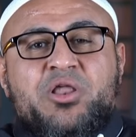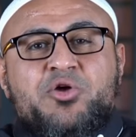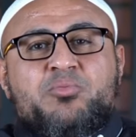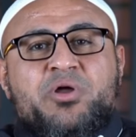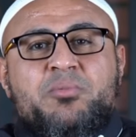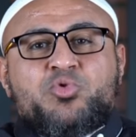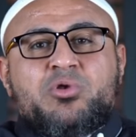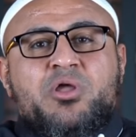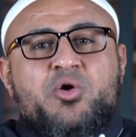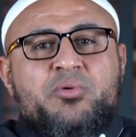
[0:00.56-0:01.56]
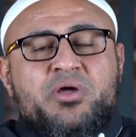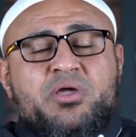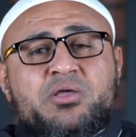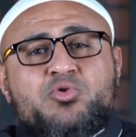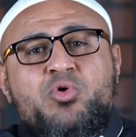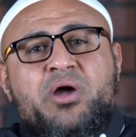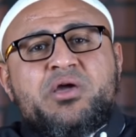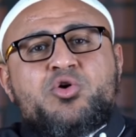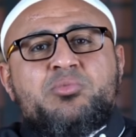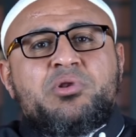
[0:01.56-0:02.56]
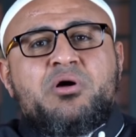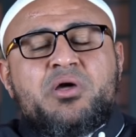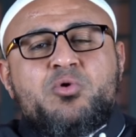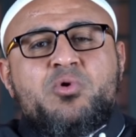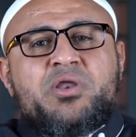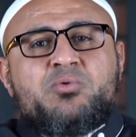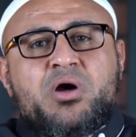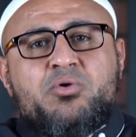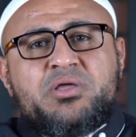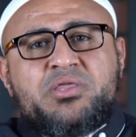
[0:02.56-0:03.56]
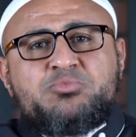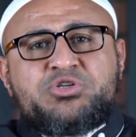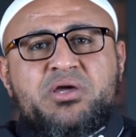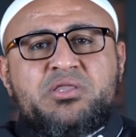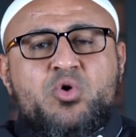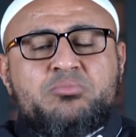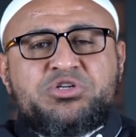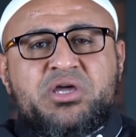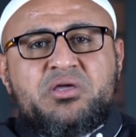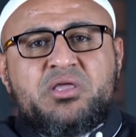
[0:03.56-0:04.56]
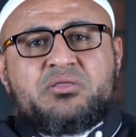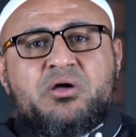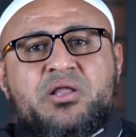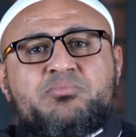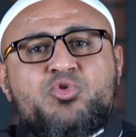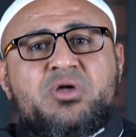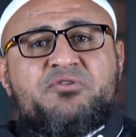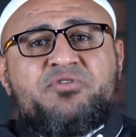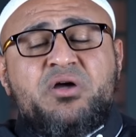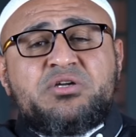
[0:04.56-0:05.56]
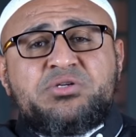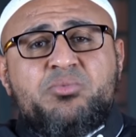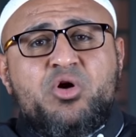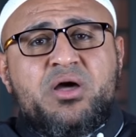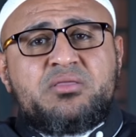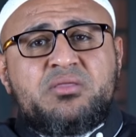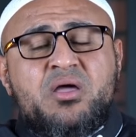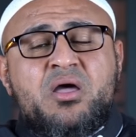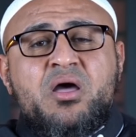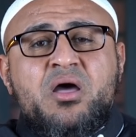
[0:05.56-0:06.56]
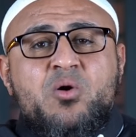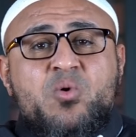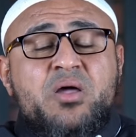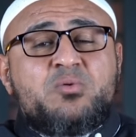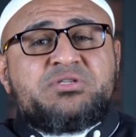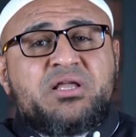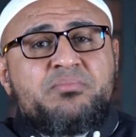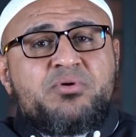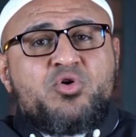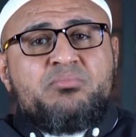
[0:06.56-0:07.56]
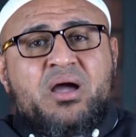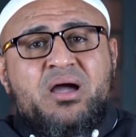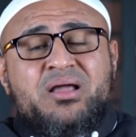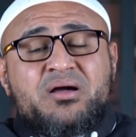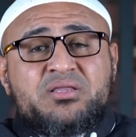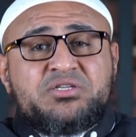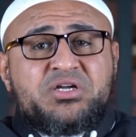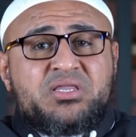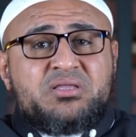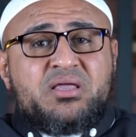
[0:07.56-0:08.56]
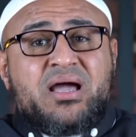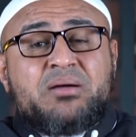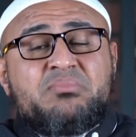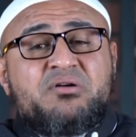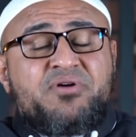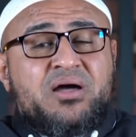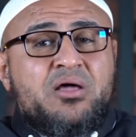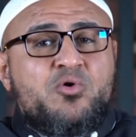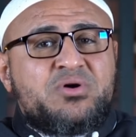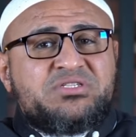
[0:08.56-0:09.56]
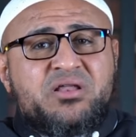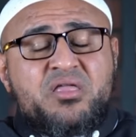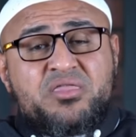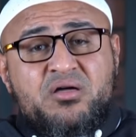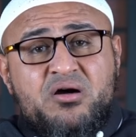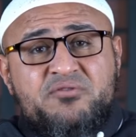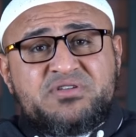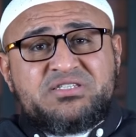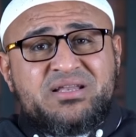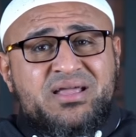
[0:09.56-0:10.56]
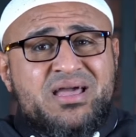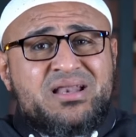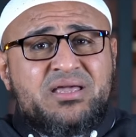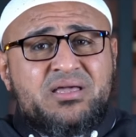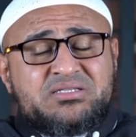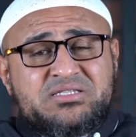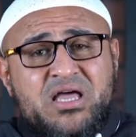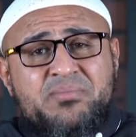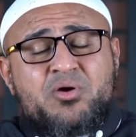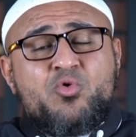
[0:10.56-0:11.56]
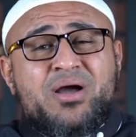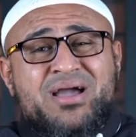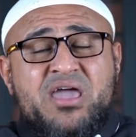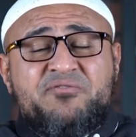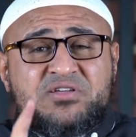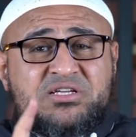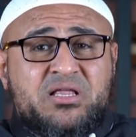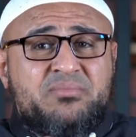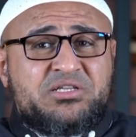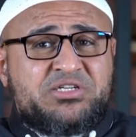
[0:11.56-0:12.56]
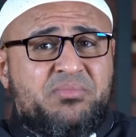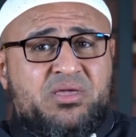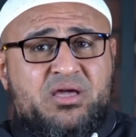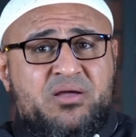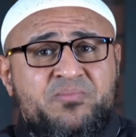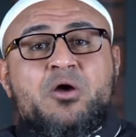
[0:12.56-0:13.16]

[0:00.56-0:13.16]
عليكم ورحمة الله وبركاته حياكم الله إخواني وأخواتي مشاهدي ومشاهدات قناة مكافح الشبهات وأهلا وسهلا بكم مع حلقة جديدة عما فعله وزير الثقافة السنغالي السابق وكيف صدم الجميع